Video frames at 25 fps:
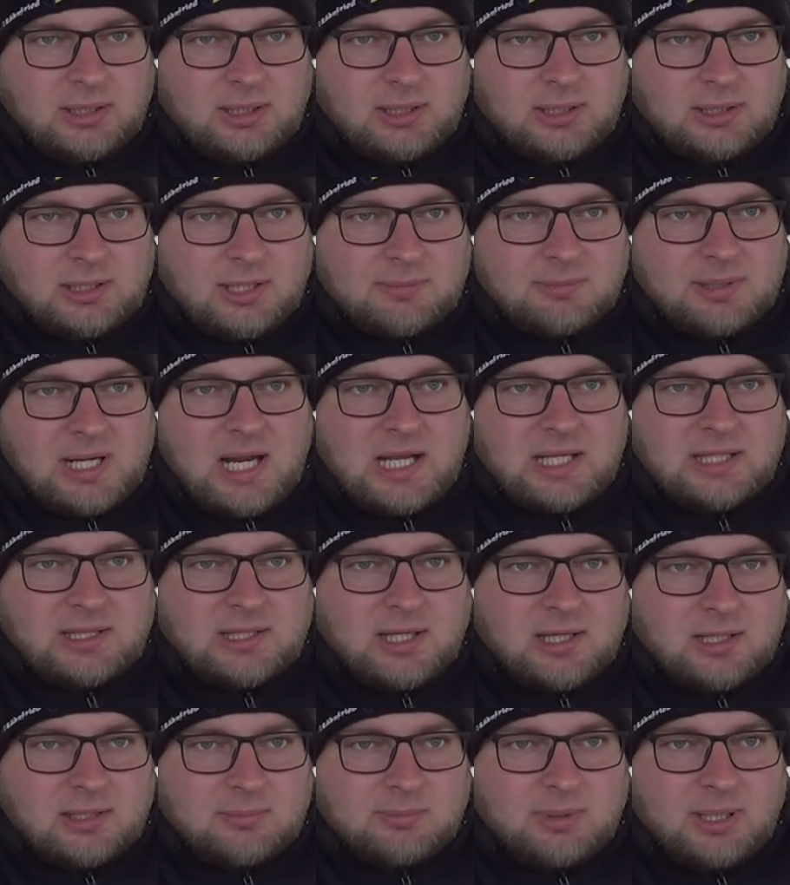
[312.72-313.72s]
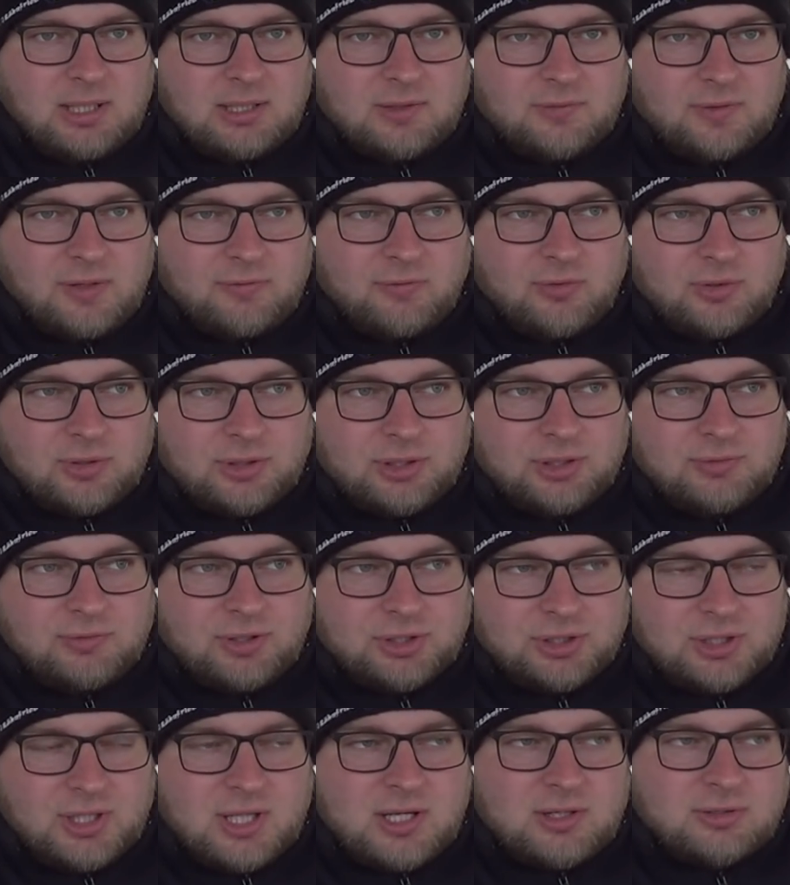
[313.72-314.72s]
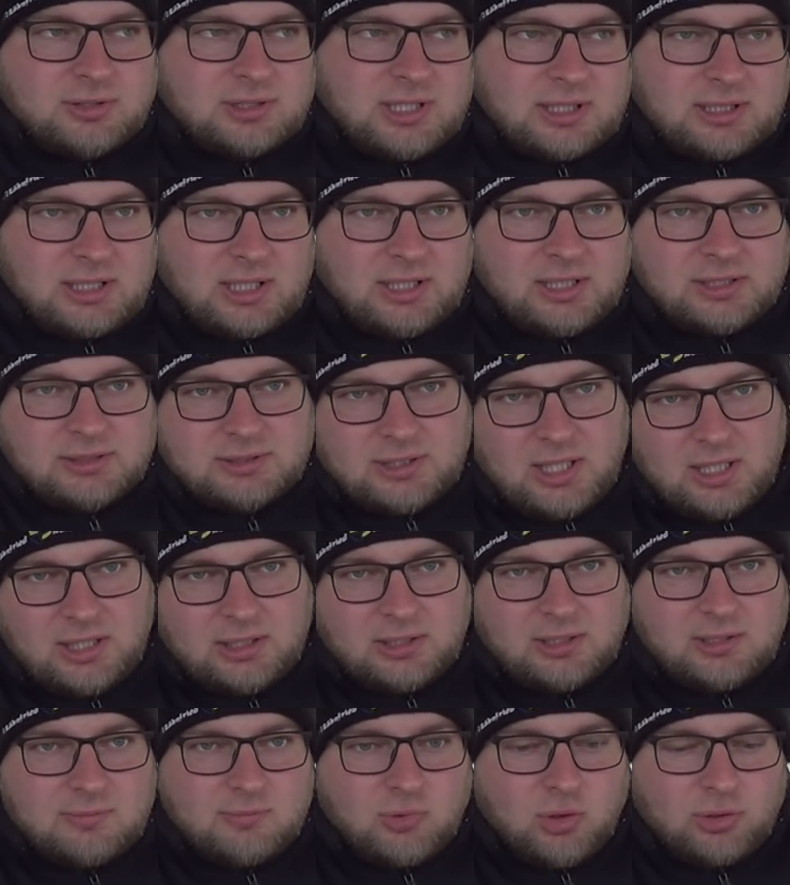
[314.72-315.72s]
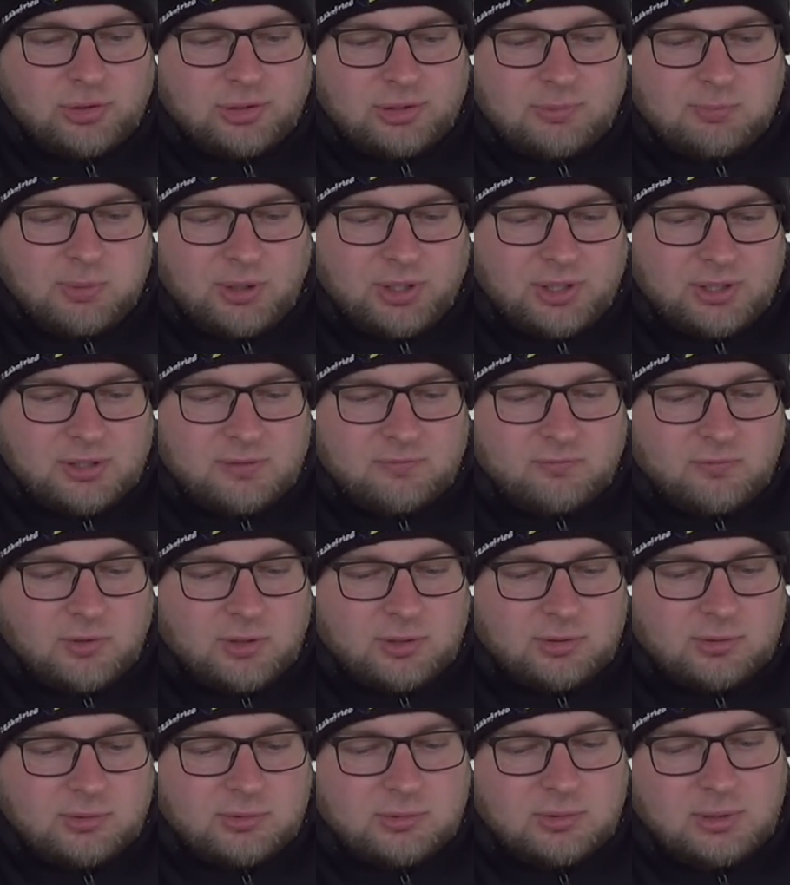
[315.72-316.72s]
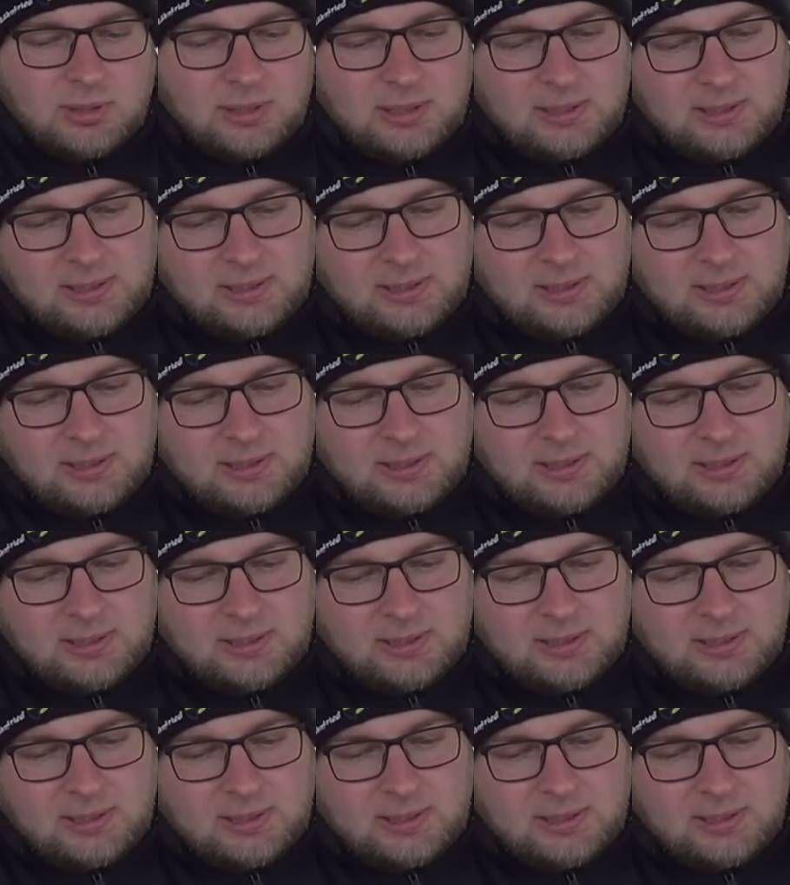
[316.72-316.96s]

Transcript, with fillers: tam lajta chyba dwa worki właśnie na rozlatanie starych i młodych po jednym worku.